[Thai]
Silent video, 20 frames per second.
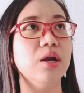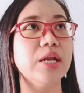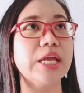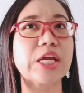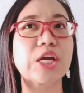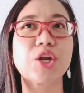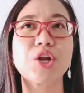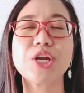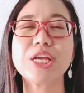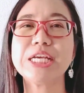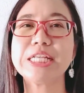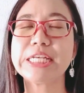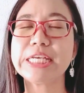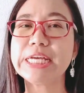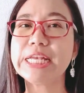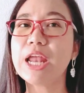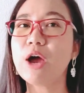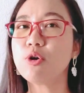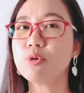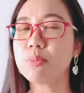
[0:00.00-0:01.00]
ในกรณี
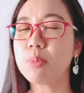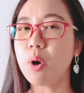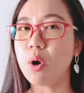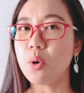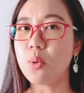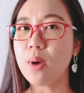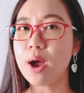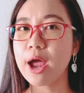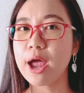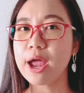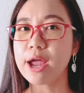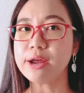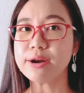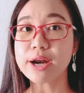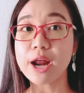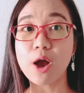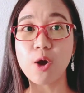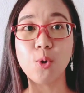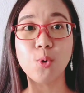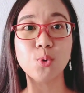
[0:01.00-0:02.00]
ที่เราบอกว่า
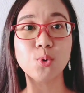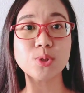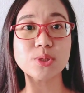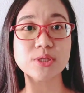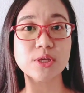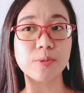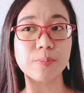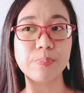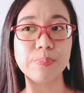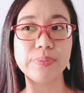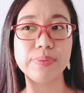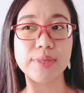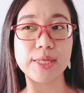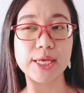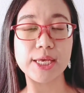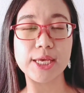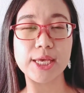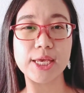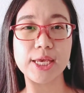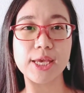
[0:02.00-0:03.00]
เรารู้สึก
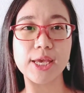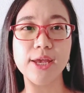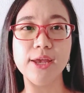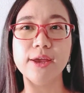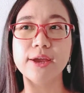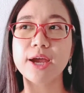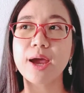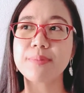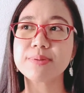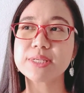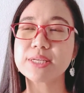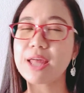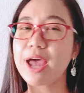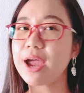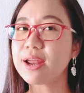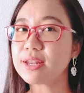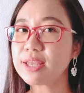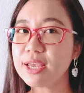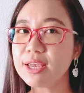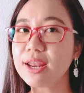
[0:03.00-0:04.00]
ดีกับส
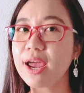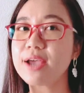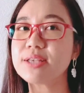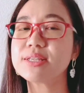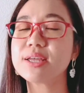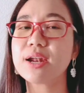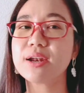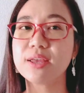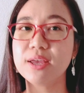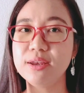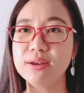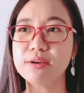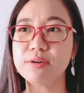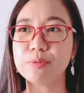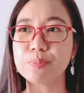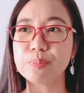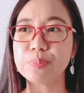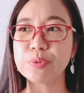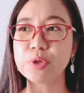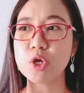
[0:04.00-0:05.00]
ถานที่ใดสถานที่หนึ่
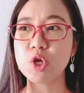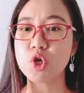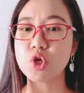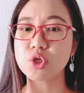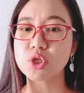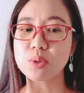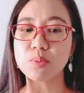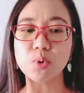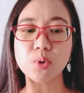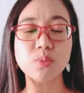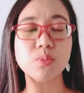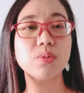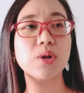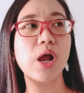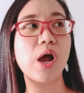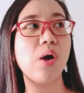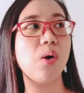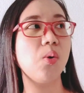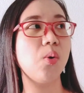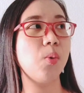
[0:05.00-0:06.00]
ง สมมุติ
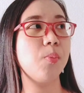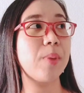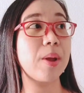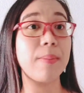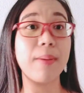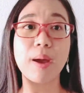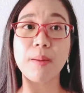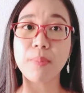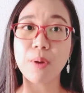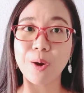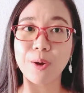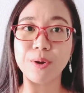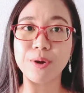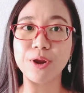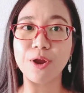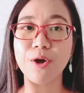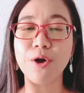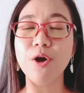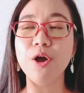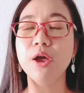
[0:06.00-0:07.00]
เราไปพักผ่อน
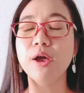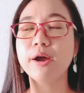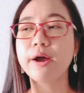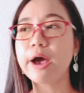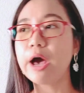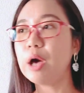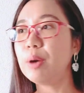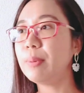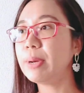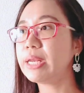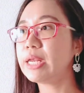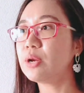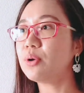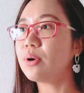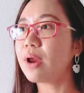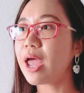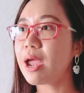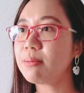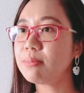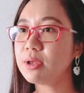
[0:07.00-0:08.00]
เนาะ เข้าไปในโร
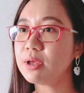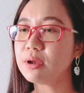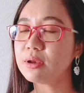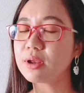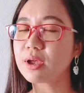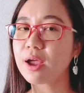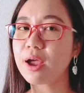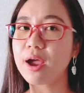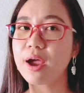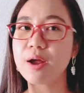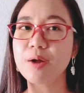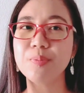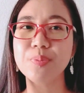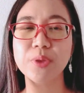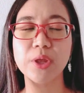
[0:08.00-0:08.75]
งแรมหนึ่งนะคะ